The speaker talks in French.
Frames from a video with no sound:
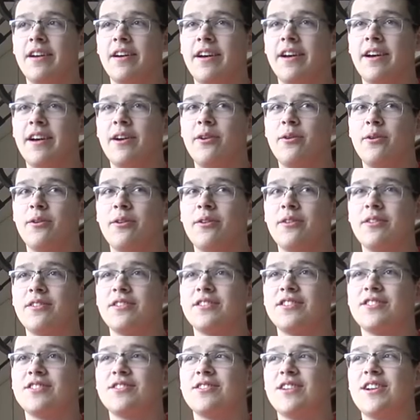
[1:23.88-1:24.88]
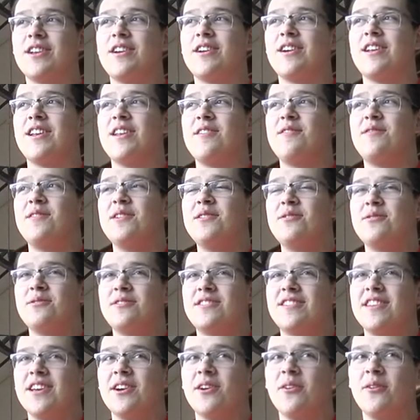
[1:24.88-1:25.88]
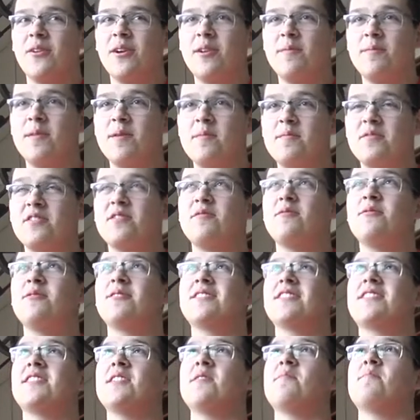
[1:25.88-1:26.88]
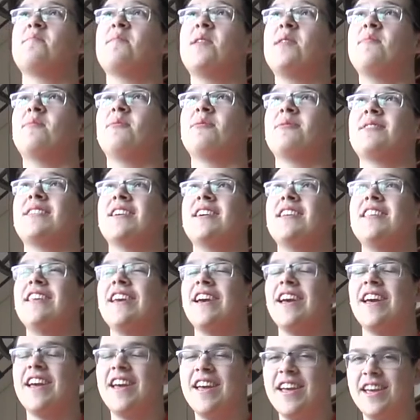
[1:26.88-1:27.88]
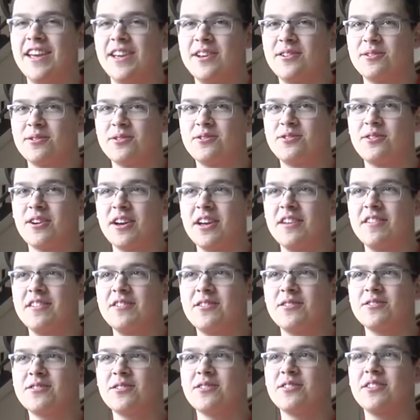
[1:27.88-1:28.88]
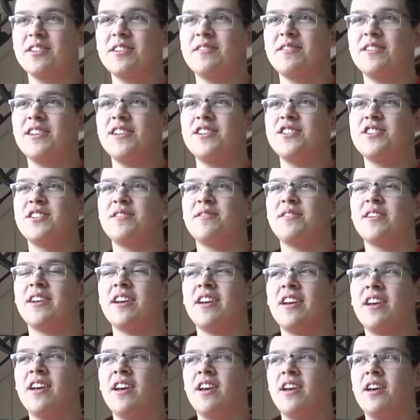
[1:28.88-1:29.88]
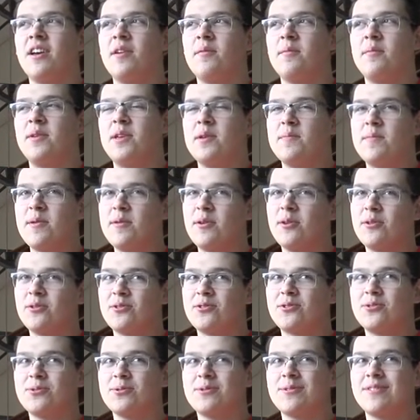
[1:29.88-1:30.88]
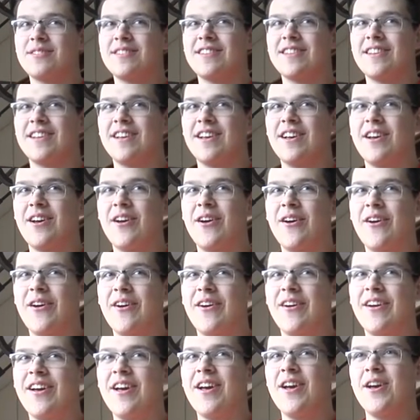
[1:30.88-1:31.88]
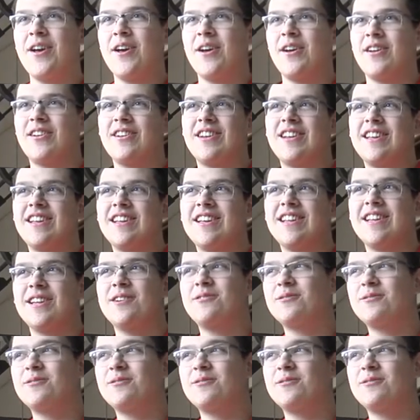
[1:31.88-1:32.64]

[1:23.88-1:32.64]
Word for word: Alors, la, la ville de Thiers en elle-même, j'ai vu que c'était une belle montagne et quand je suis arrivé dans le centre-ville, j'ai fait mais il n'y a pas grand-chose les,